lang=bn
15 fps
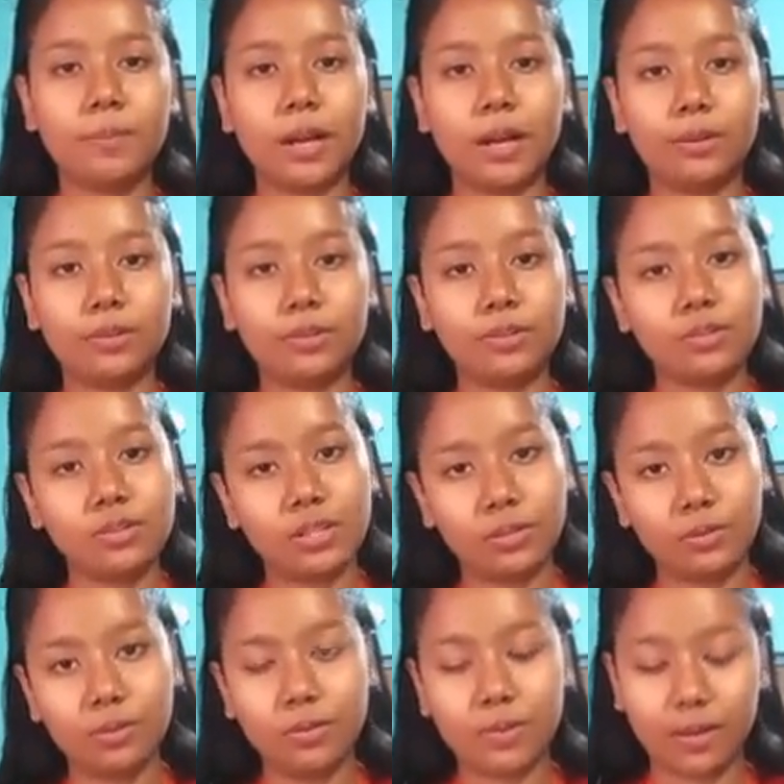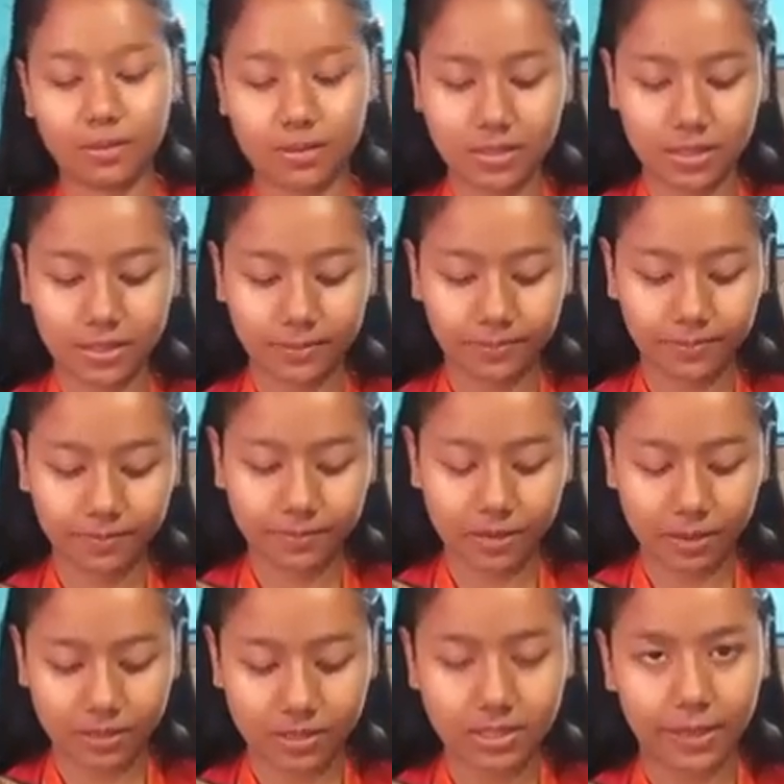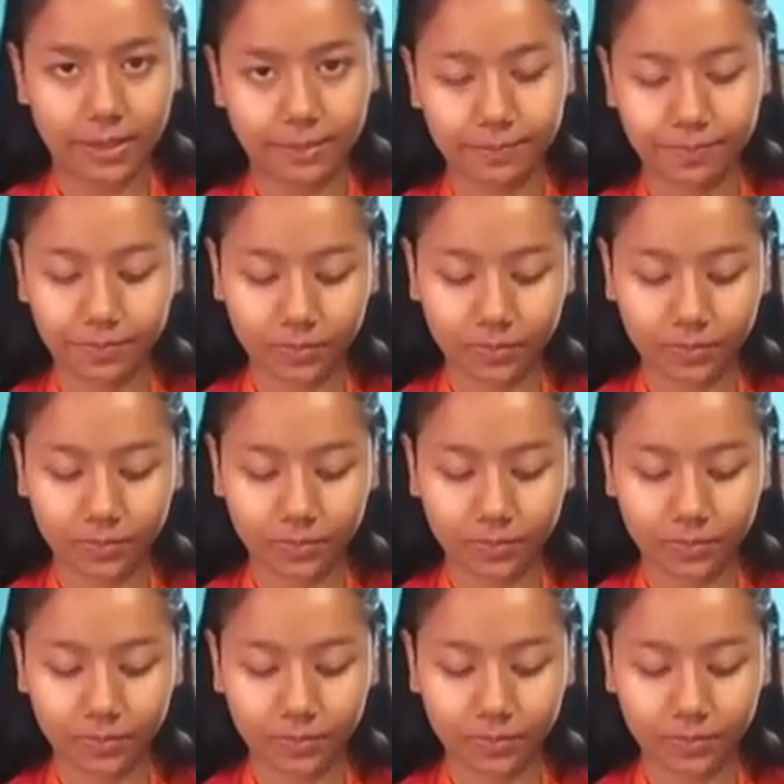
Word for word: ভারতীয় সিংহ পাওয়া যায় পাওয়া যায়